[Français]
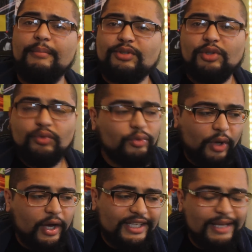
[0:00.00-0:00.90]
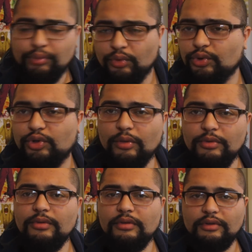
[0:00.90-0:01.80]
Parce que nous, on aura été bons jusqu'au
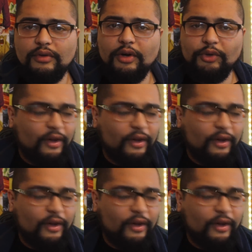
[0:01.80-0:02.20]
bout, tu vois,